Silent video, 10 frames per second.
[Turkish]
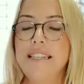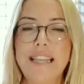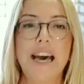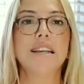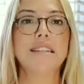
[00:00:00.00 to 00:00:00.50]

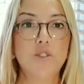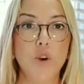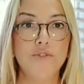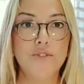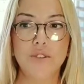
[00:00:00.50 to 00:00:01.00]
Daha
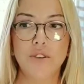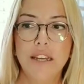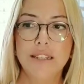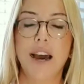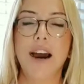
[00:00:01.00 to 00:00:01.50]
soft,
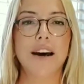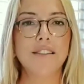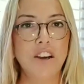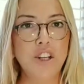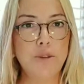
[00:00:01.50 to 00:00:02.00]
daha
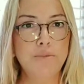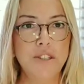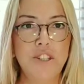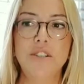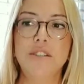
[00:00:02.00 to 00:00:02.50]

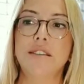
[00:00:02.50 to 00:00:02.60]
anlaşmacı,